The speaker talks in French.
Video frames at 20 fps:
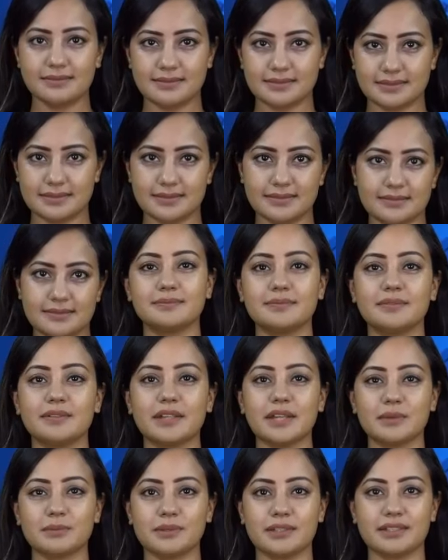Un
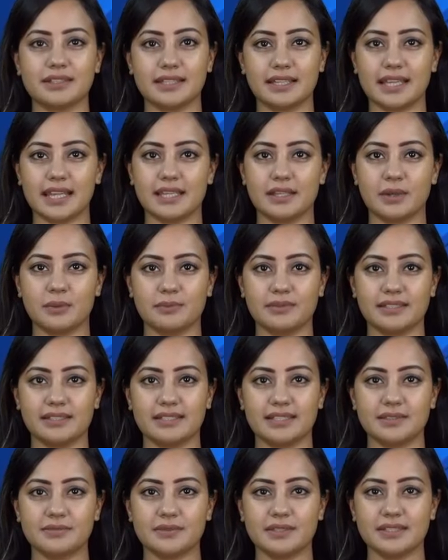album qui risque de
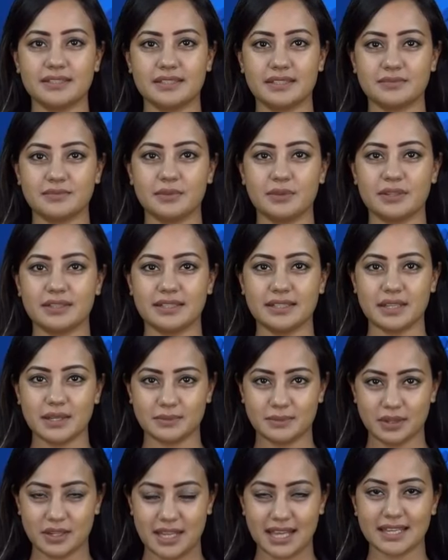marquer à jamais la musique
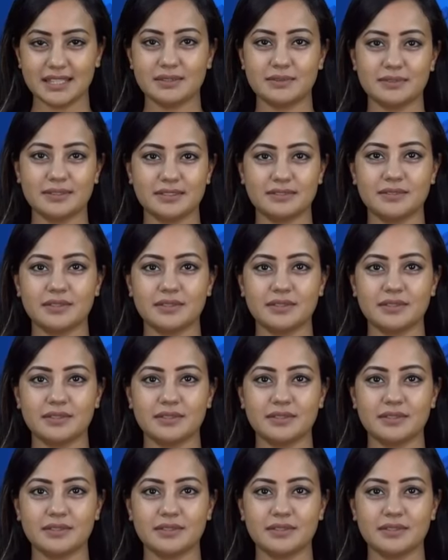francophone.